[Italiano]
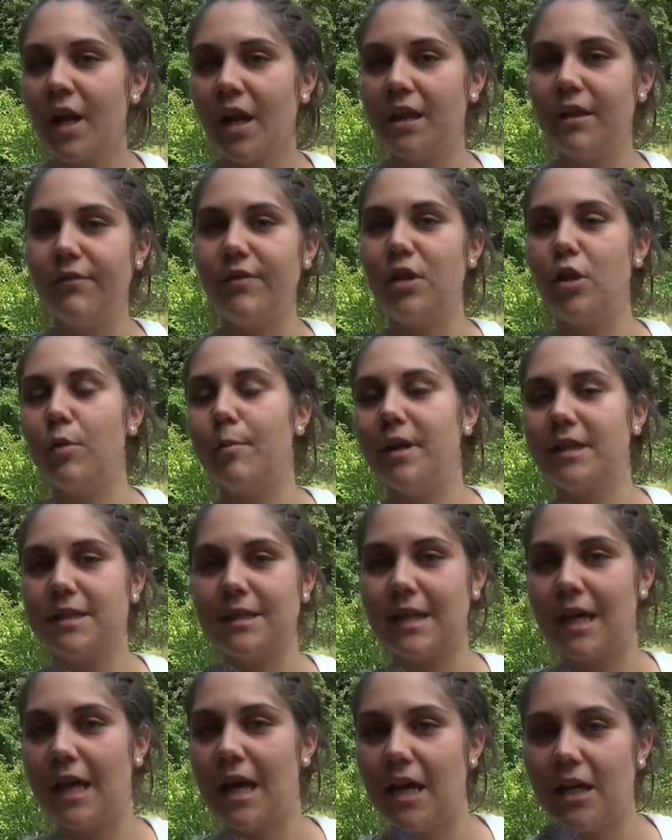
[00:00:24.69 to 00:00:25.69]
di video
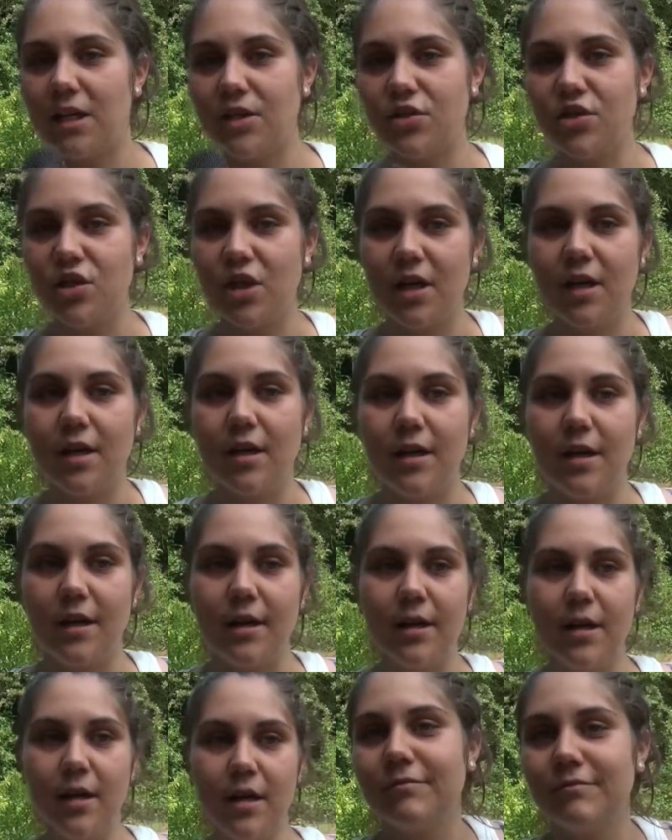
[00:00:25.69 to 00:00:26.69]
backstage, eh,